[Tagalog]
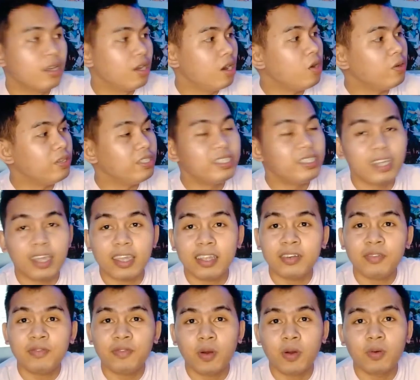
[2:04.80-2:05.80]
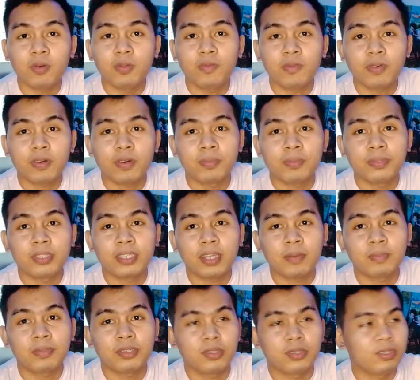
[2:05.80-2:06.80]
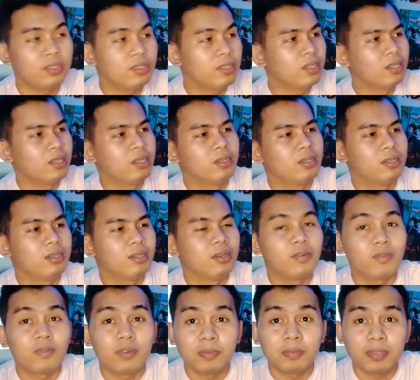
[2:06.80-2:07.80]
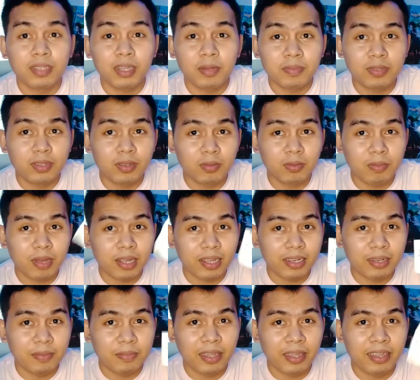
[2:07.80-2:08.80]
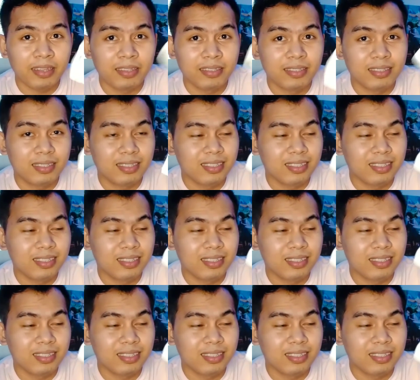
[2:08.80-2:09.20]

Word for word: Oh, it's an earphone from Samsung. From Samsung, baka naman.